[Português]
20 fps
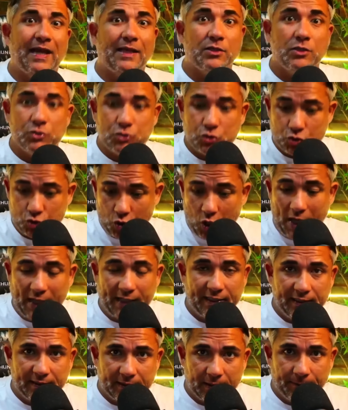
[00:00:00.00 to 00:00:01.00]
só
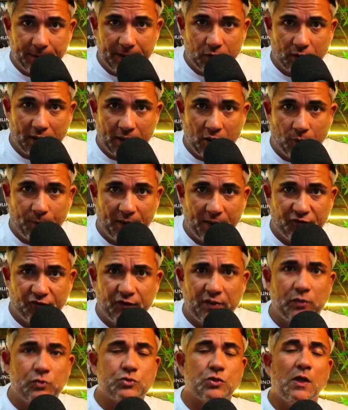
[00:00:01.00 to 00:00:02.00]
aqui também no canal Pai
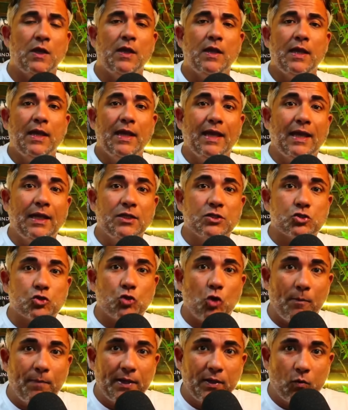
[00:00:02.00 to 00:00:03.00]
Filhos eles
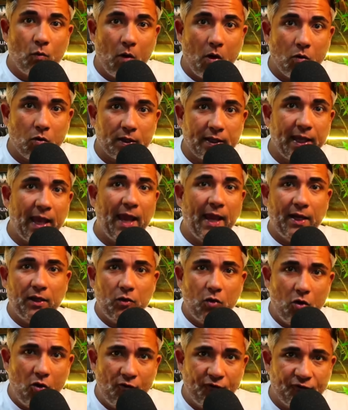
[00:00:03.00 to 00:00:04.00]
cobrem qualquer
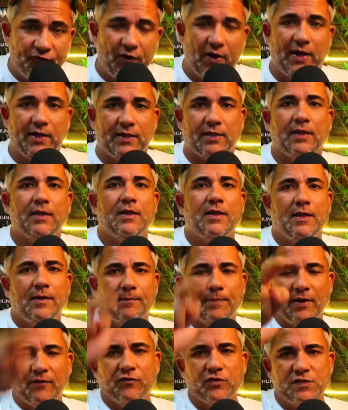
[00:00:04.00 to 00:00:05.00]
oferta
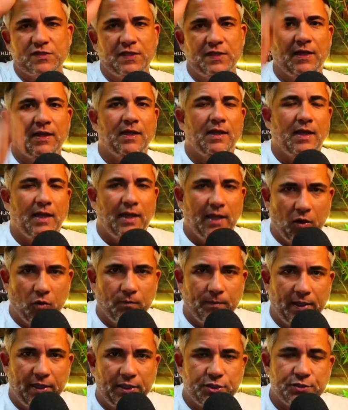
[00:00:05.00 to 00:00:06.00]
para você
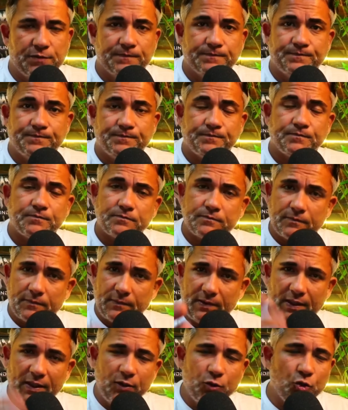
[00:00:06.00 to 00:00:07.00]
realmente
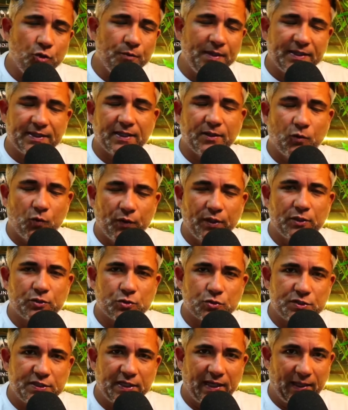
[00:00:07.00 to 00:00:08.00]
dormir tranquilo e
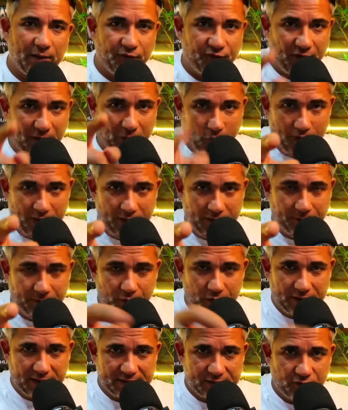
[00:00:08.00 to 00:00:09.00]
sossegado. Falou em
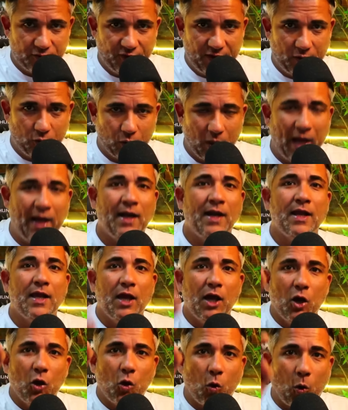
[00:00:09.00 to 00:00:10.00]
proteção veicular?
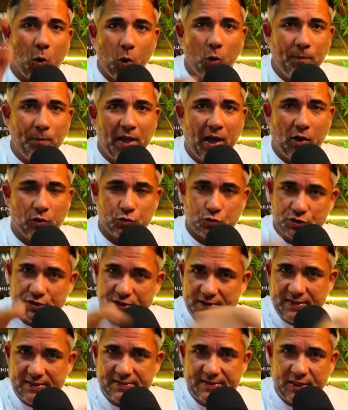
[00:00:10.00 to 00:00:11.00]
Clube Autos,
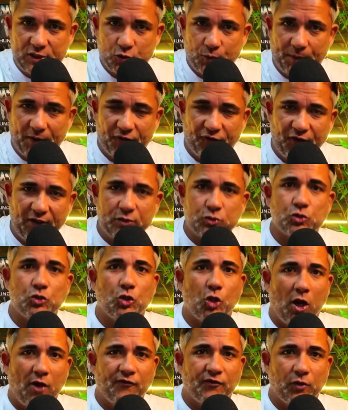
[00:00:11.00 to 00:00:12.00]
16 o prefixo,
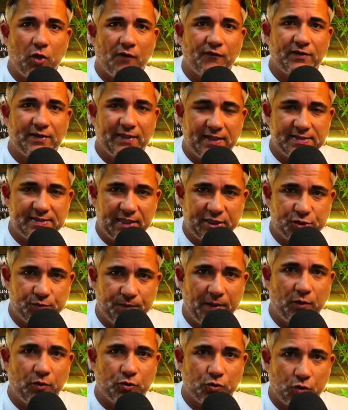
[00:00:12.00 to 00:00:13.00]

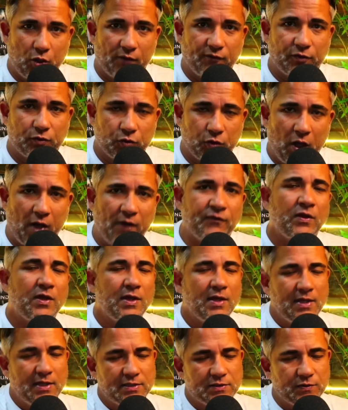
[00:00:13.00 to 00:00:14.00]
993768989.
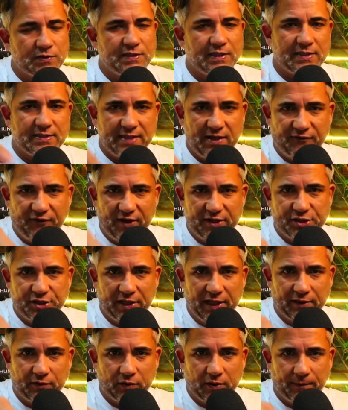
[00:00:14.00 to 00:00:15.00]
Se você quiser, vai
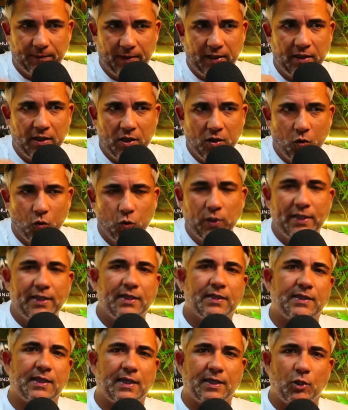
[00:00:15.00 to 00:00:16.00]
direto também, o
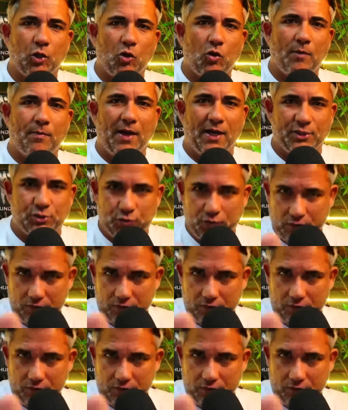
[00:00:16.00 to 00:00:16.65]
link está aqui logo abaixo.